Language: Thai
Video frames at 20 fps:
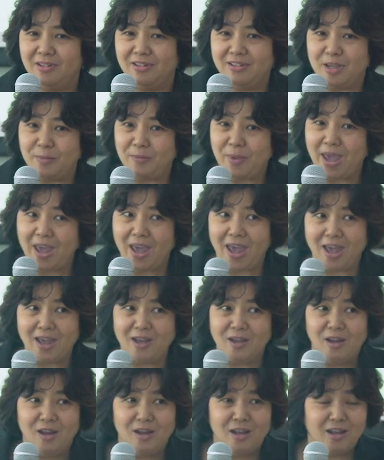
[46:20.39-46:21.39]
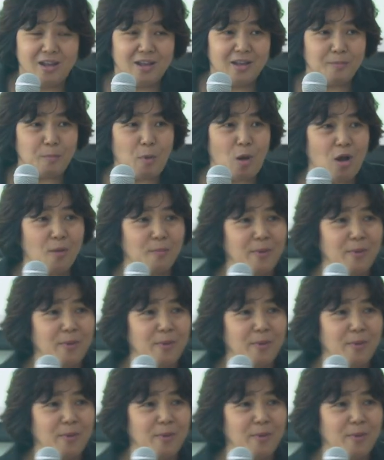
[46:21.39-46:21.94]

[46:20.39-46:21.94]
ใช่ไหมคะพร้อ